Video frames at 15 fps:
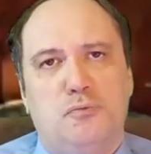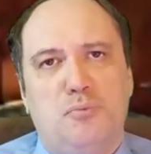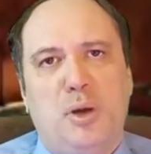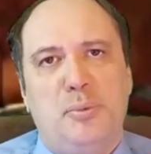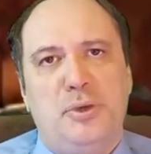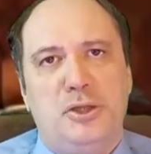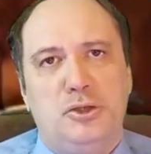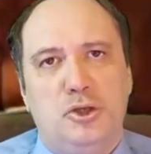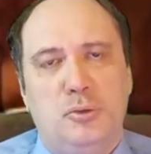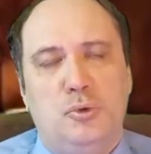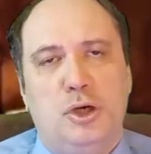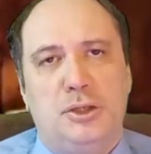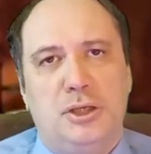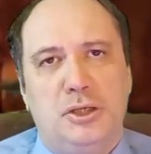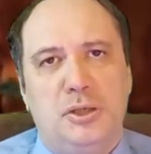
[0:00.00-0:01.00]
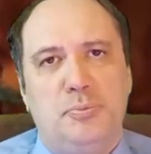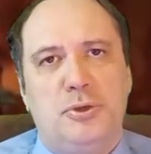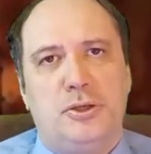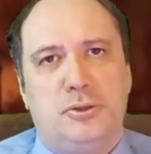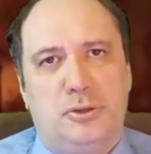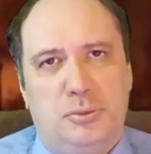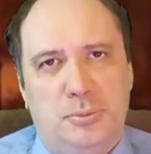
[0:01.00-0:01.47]
в момент его атаки
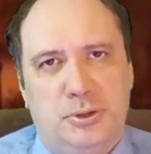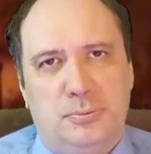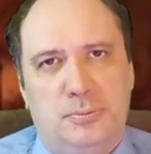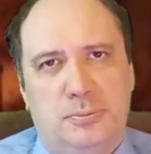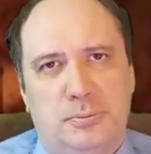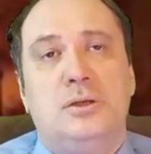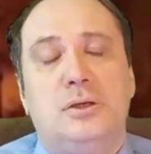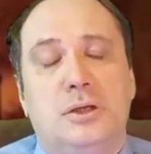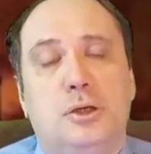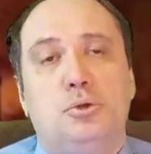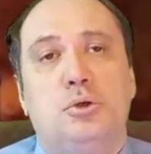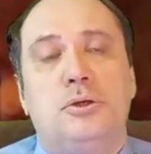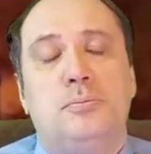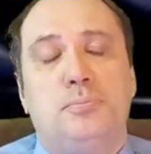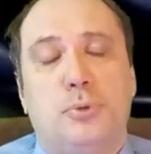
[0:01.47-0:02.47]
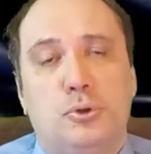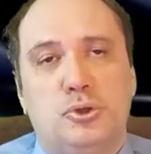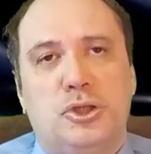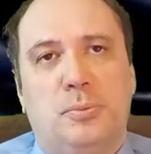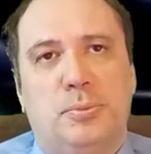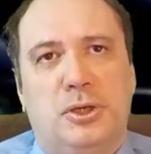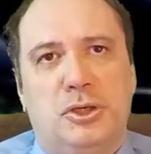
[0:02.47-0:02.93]
пиратами, которым
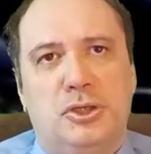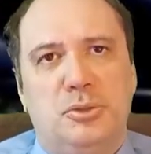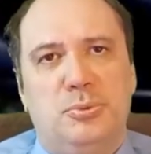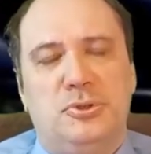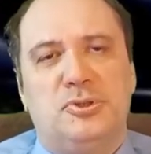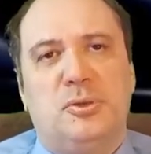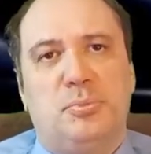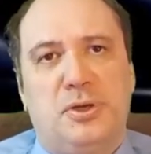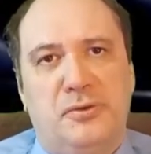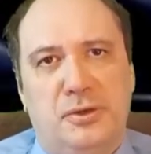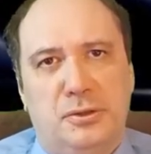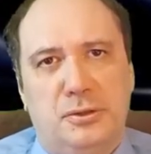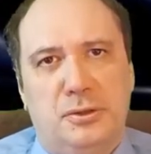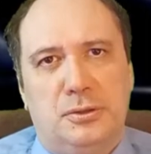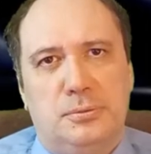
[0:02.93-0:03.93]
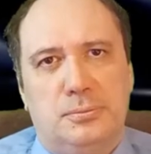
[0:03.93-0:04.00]
просто понадобился провиант.